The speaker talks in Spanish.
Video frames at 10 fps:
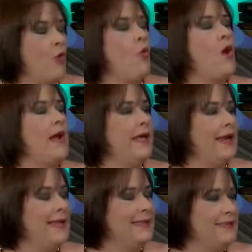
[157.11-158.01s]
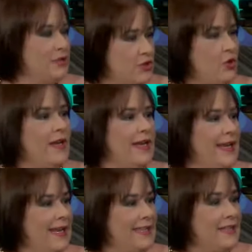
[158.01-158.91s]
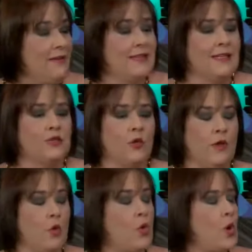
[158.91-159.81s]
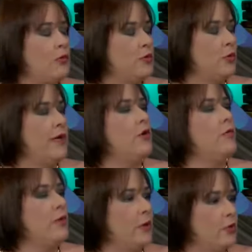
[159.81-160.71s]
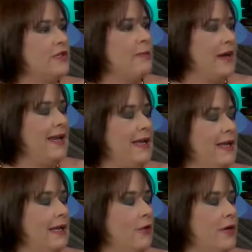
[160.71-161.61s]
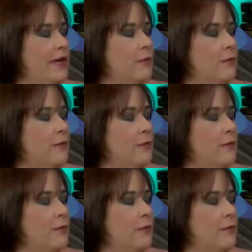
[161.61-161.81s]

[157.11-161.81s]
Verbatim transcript: cuál era la intención legislativa, tanto de los coautores como de los demás legisladores que